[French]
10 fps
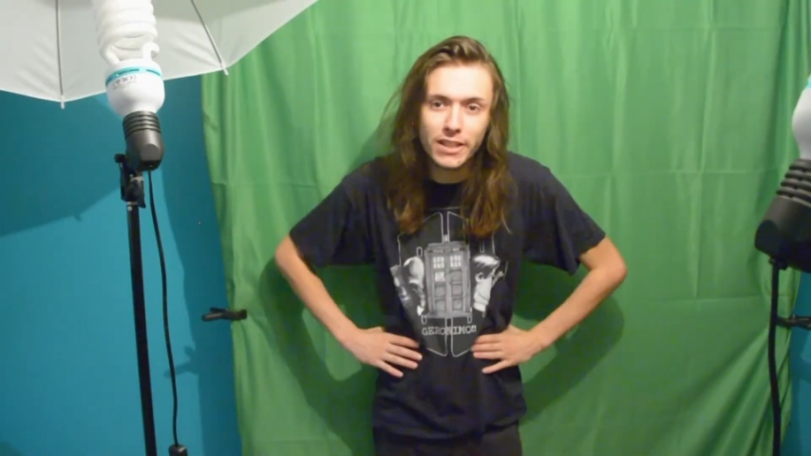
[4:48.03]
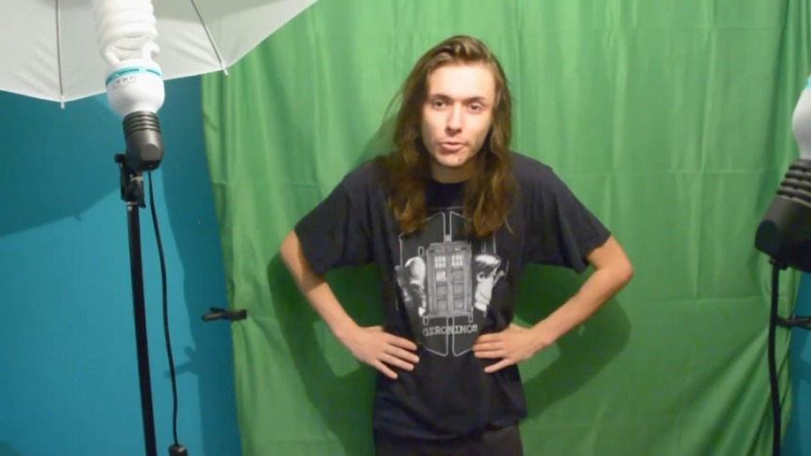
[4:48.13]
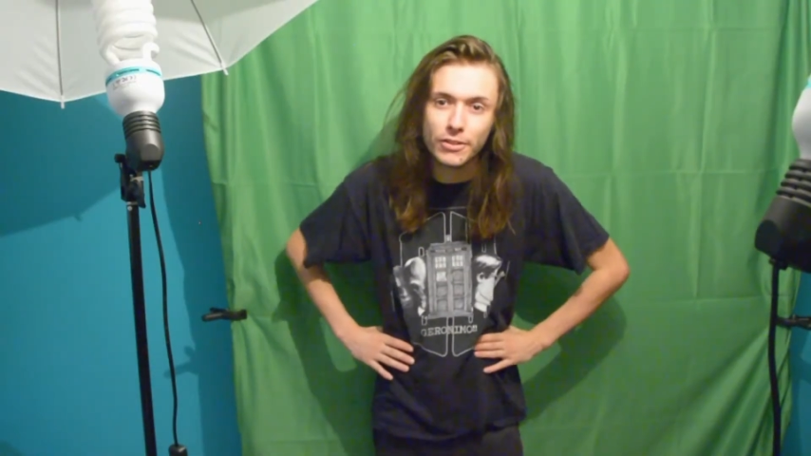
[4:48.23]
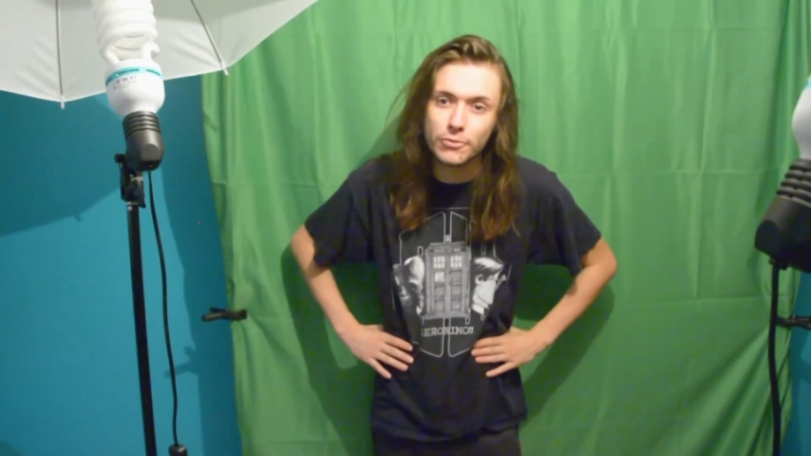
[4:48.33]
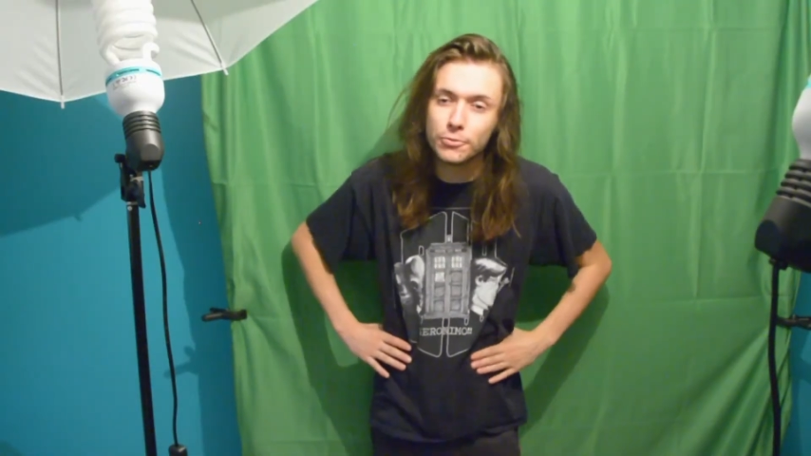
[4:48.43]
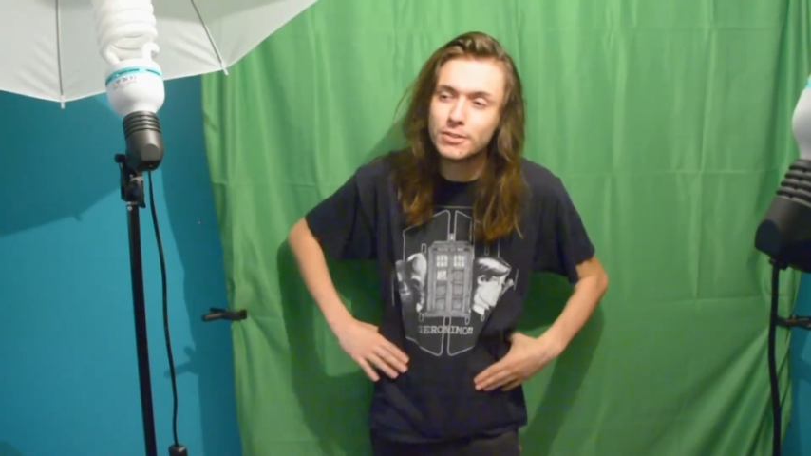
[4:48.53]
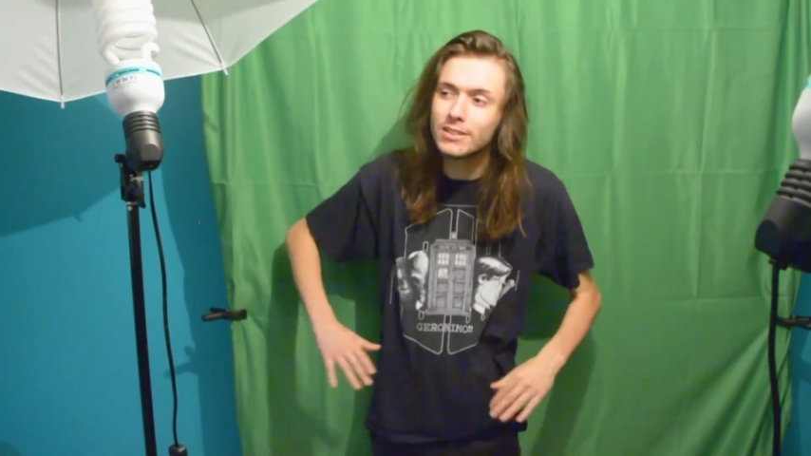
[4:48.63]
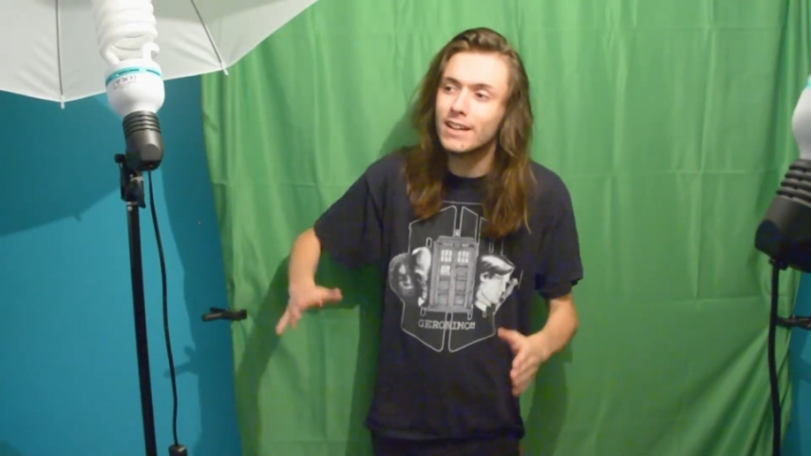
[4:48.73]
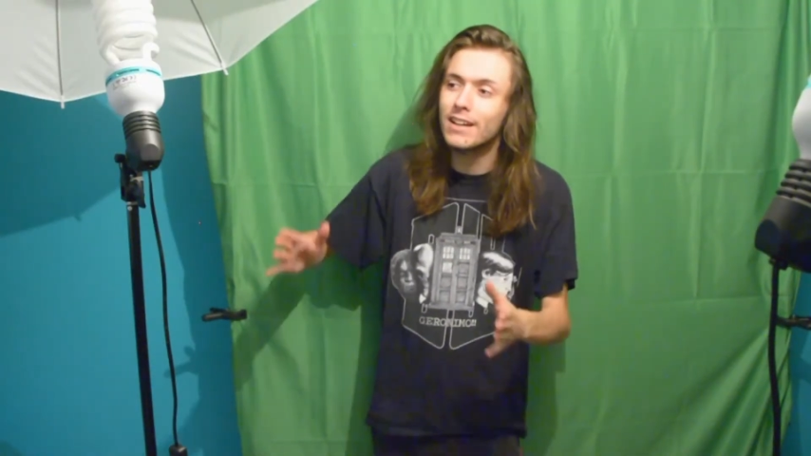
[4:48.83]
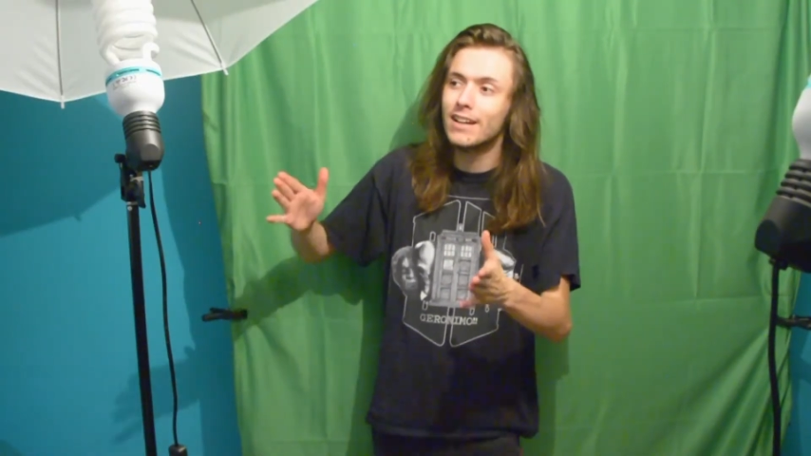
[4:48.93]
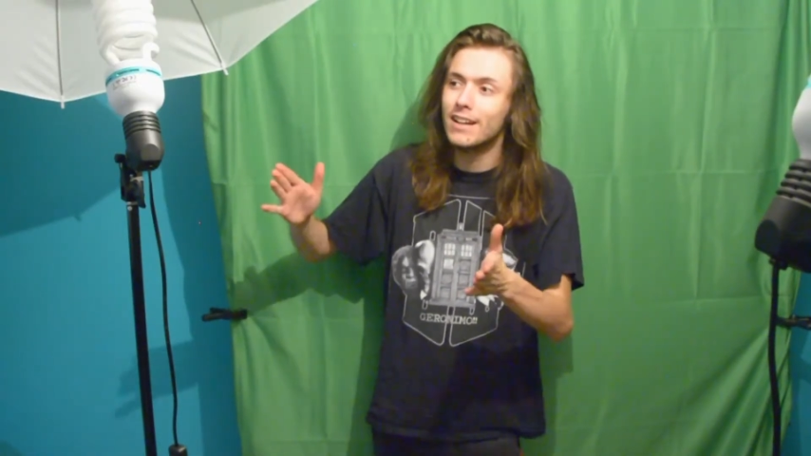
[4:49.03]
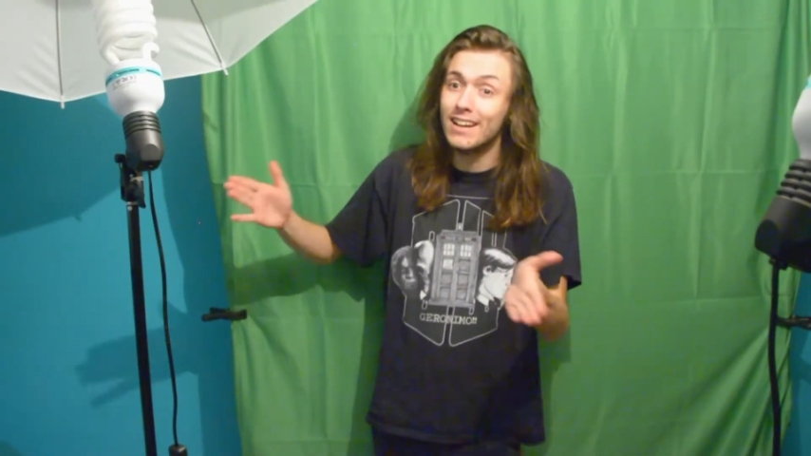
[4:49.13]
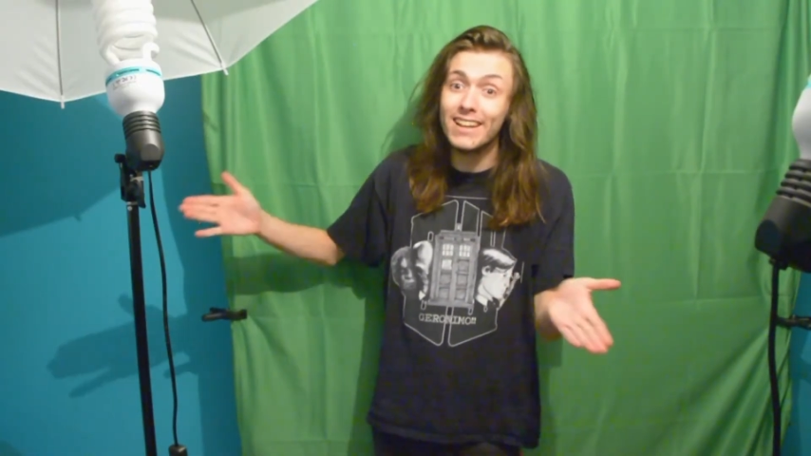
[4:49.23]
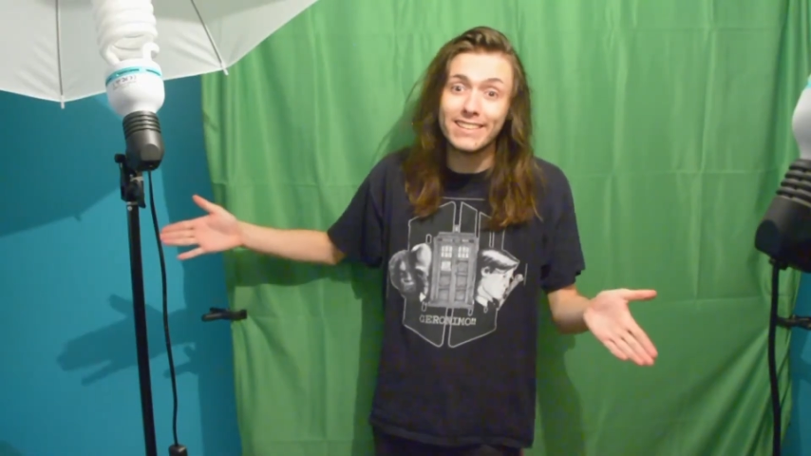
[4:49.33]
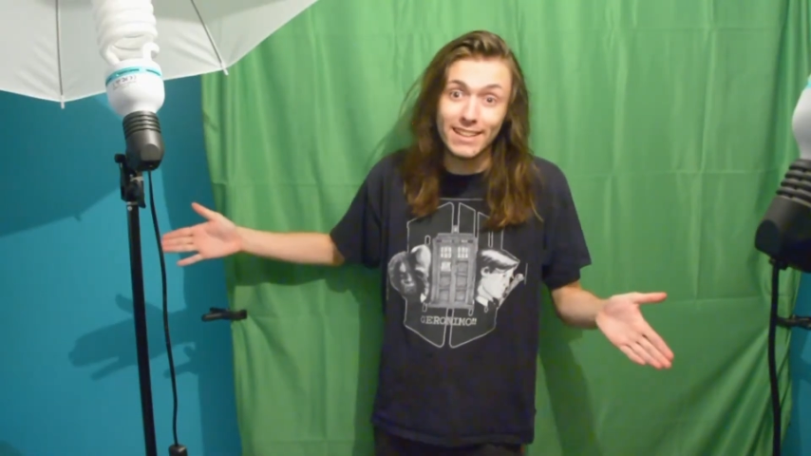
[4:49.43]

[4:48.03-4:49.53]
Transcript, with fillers: vous attendez tous, les